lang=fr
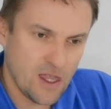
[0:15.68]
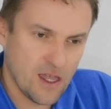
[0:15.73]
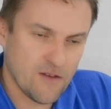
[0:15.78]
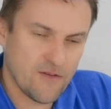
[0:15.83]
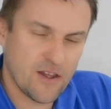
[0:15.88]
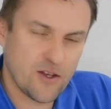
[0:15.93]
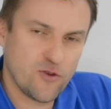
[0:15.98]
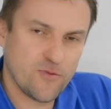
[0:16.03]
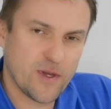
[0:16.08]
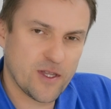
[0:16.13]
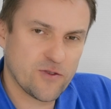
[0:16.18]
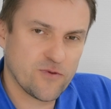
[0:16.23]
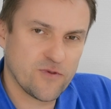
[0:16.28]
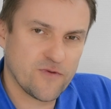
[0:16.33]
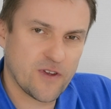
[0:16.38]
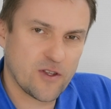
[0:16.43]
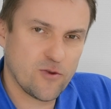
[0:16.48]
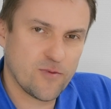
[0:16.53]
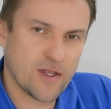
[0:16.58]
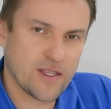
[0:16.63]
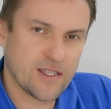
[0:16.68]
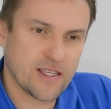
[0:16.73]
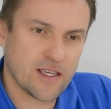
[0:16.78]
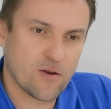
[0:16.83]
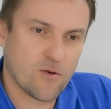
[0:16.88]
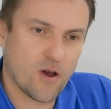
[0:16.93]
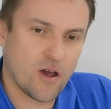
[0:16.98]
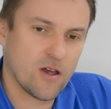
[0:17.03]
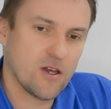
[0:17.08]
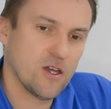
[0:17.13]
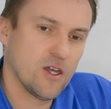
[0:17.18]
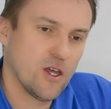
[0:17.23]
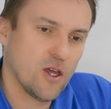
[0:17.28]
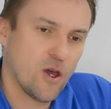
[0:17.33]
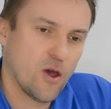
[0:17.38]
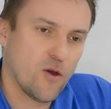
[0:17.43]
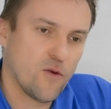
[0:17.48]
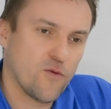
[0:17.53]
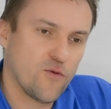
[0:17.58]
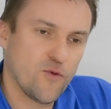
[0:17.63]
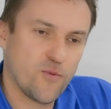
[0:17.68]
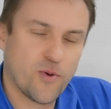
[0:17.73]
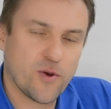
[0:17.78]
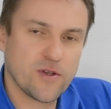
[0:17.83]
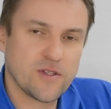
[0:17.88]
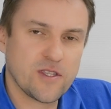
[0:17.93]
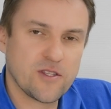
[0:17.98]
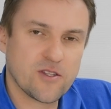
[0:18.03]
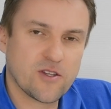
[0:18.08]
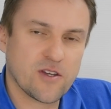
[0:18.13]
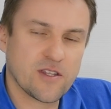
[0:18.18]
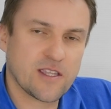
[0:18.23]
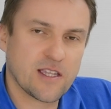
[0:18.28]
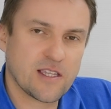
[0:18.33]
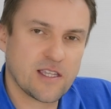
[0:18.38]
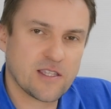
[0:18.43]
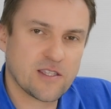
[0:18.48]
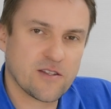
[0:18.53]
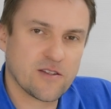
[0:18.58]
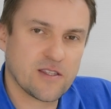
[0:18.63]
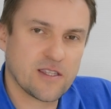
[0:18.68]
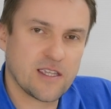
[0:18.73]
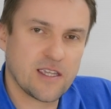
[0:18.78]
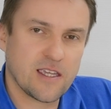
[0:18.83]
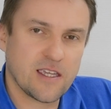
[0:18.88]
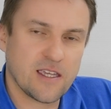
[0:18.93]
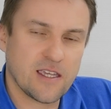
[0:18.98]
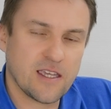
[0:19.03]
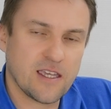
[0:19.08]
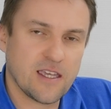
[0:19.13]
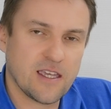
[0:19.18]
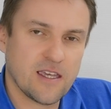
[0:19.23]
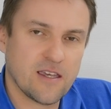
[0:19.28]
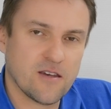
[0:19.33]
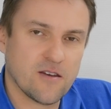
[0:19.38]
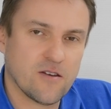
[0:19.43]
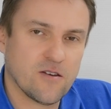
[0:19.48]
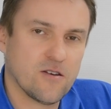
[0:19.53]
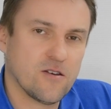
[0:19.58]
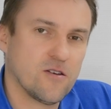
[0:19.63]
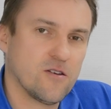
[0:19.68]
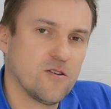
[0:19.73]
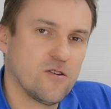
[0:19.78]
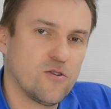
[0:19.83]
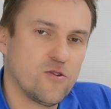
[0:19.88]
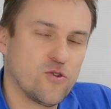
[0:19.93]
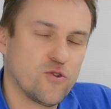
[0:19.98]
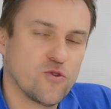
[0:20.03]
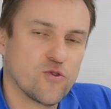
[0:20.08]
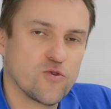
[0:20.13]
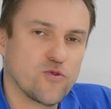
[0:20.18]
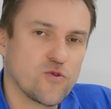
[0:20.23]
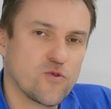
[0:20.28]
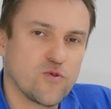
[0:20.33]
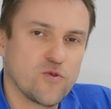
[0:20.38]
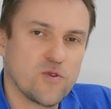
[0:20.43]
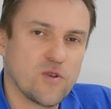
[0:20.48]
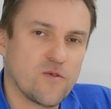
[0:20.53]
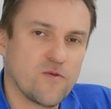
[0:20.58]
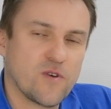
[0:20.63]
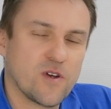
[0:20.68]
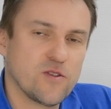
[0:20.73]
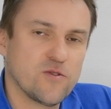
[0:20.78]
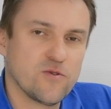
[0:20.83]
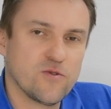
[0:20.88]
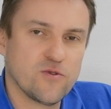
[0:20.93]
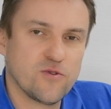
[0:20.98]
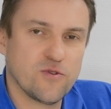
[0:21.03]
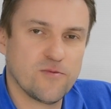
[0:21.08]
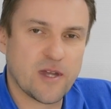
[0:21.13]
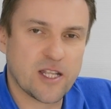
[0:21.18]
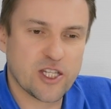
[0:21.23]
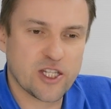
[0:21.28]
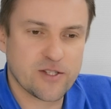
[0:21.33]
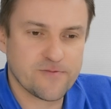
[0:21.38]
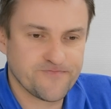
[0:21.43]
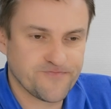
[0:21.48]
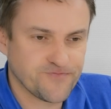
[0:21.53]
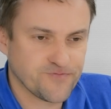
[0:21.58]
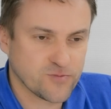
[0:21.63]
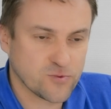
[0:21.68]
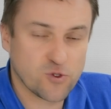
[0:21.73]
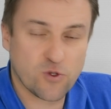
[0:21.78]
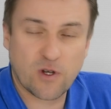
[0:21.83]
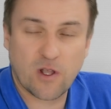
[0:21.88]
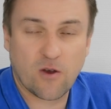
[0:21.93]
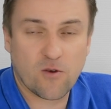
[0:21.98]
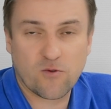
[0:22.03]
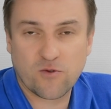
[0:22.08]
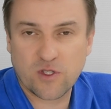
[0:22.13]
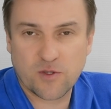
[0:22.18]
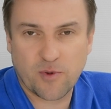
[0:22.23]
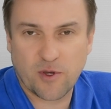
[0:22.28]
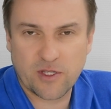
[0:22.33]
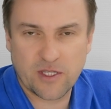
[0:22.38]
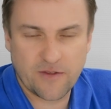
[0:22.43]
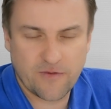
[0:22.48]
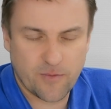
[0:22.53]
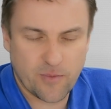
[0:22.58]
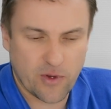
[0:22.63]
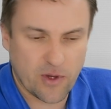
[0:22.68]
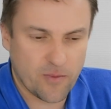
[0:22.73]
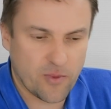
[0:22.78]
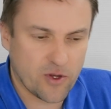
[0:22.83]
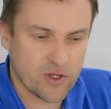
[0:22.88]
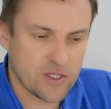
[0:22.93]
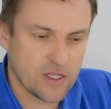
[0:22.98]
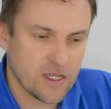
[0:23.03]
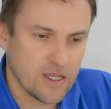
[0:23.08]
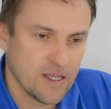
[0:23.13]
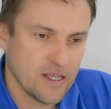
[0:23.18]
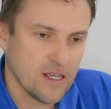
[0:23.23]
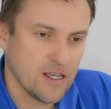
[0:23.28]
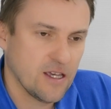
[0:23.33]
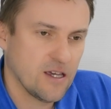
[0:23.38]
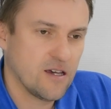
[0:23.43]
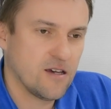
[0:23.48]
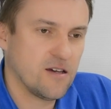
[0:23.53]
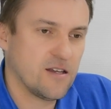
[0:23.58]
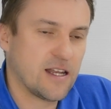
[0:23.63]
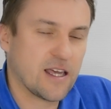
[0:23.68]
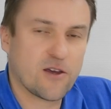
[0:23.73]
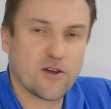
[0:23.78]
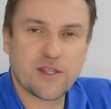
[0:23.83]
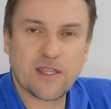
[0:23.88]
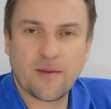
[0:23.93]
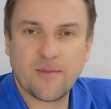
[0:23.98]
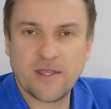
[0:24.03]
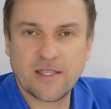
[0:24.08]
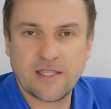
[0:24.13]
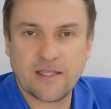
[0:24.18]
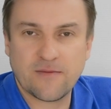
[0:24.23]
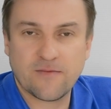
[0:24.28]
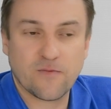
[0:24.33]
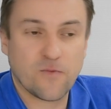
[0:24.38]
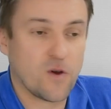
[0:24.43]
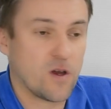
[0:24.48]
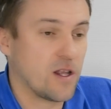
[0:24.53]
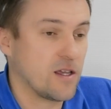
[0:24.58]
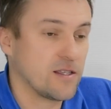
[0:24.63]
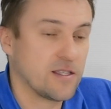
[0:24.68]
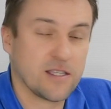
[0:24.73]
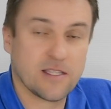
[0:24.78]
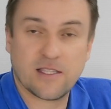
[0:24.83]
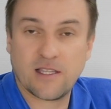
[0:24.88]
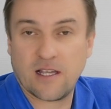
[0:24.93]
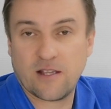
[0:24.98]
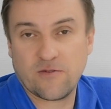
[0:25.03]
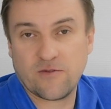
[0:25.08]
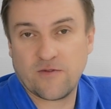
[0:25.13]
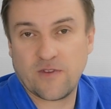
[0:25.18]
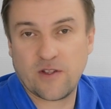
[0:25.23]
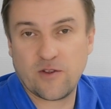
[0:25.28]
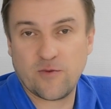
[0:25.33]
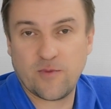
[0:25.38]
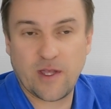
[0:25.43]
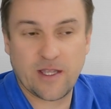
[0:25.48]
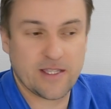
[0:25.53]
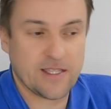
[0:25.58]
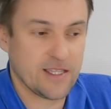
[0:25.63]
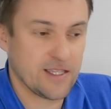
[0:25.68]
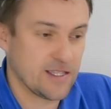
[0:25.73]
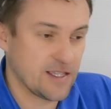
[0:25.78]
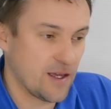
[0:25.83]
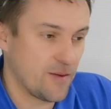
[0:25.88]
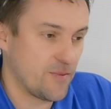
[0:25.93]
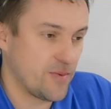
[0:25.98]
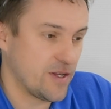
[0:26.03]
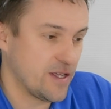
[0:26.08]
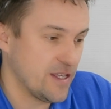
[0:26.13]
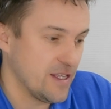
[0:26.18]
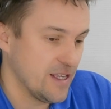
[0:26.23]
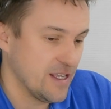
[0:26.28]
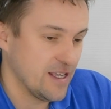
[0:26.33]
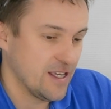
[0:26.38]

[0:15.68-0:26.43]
Un bête ou une value bête c'est quoi Vous prenez une cote à l'instant T et le jour du coup d'envoi du, match, de la rencontre sportive, peu importe, la cote a baissé. Voilà, c'est ça une value bête, c'est simple.